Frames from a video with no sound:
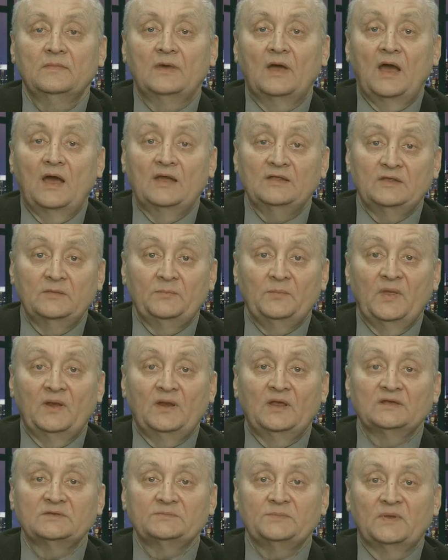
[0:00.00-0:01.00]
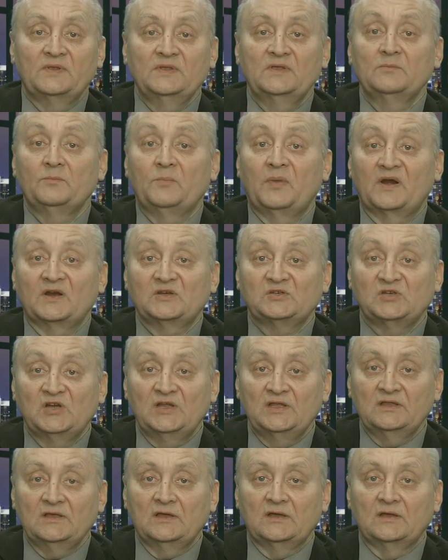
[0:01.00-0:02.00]
а теперь господин
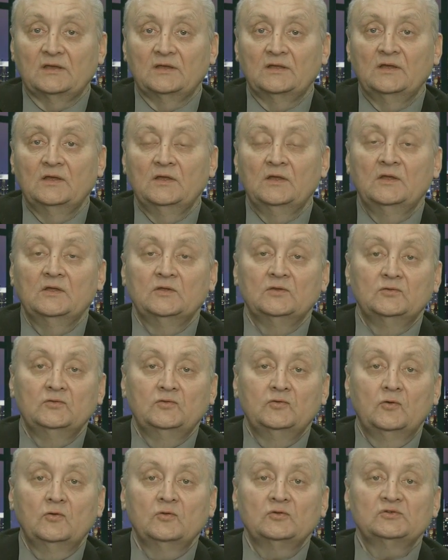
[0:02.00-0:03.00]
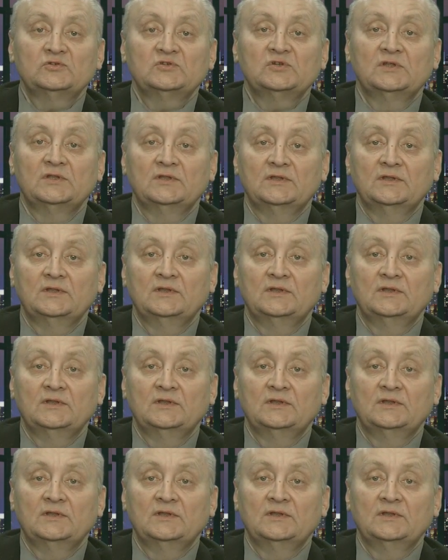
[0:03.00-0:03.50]
Порошенко должен